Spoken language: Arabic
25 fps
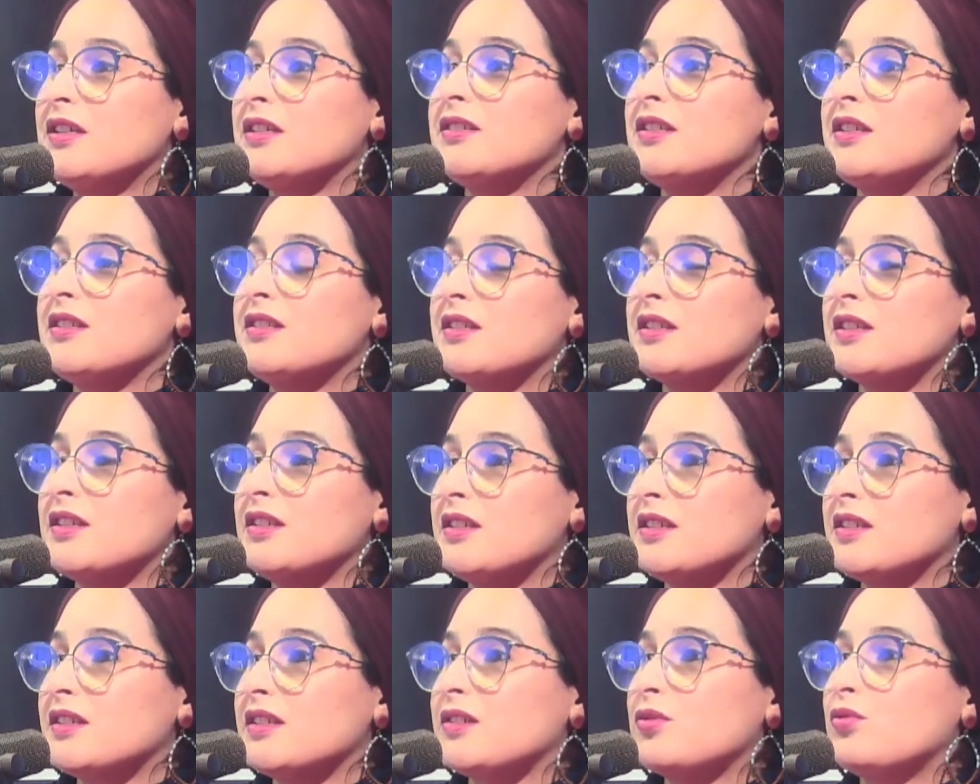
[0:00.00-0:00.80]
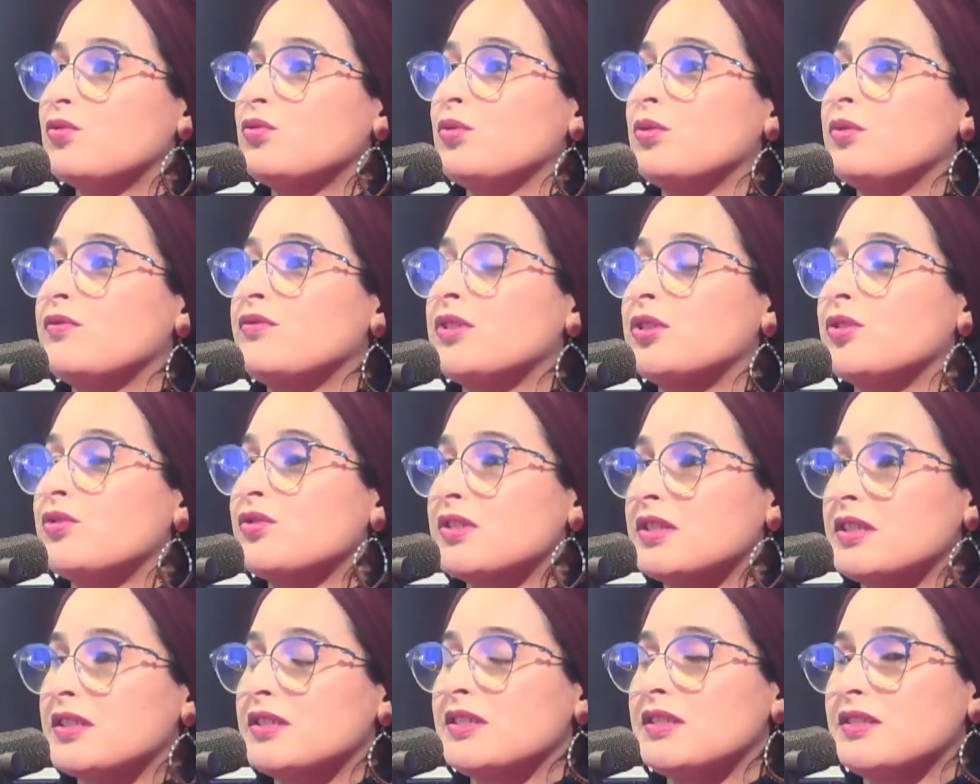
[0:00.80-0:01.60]
نظرا اللي كيكونوا
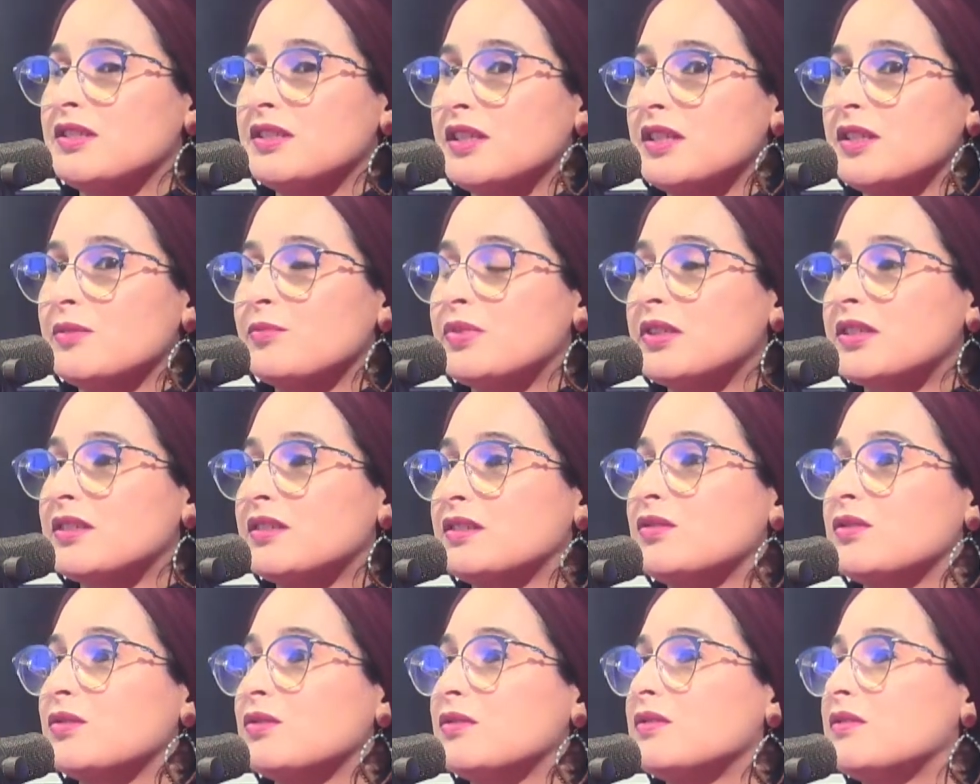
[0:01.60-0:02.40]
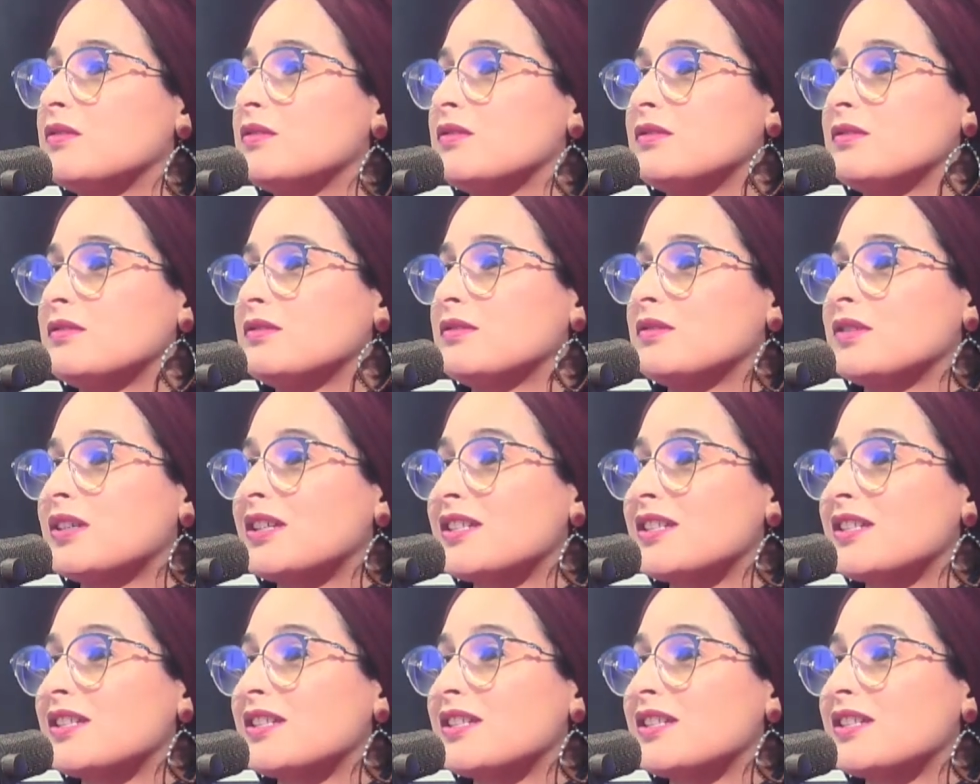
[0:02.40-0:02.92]
الفيروسات ديال البرد آه،